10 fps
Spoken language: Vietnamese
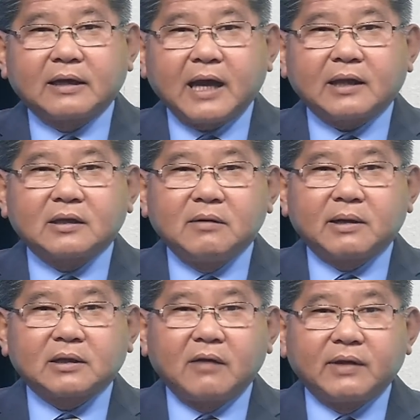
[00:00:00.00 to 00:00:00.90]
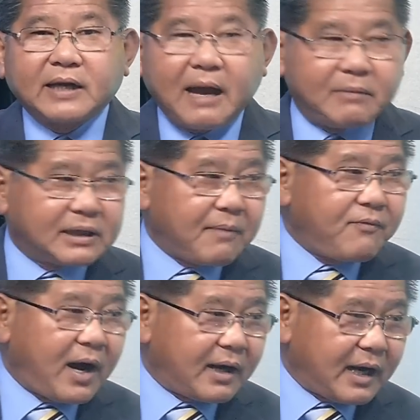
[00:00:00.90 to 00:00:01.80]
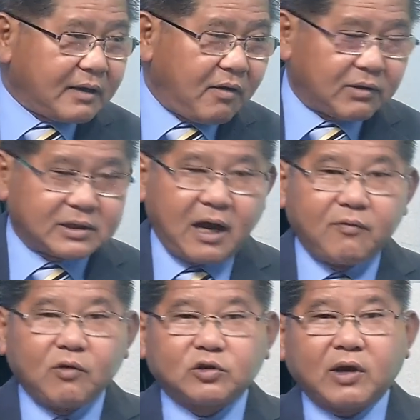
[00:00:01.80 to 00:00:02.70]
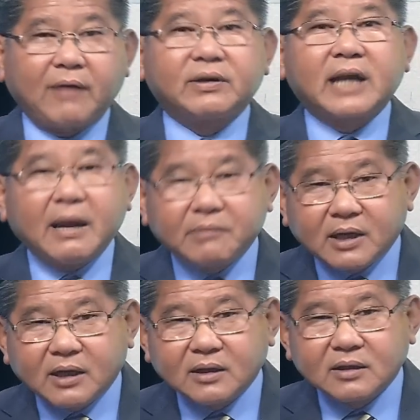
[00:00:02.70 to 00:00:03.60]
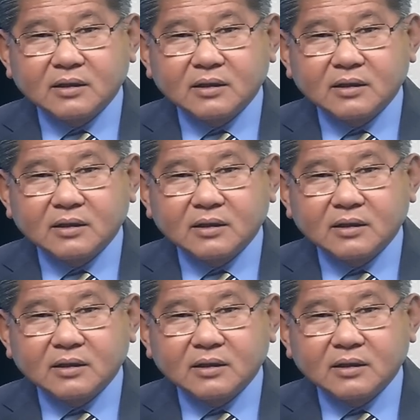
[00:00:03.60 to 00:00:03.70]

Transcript: các thứ mà thời Việt Nam bị cấm vận này họ chở vô cho cả Việt Nam nữa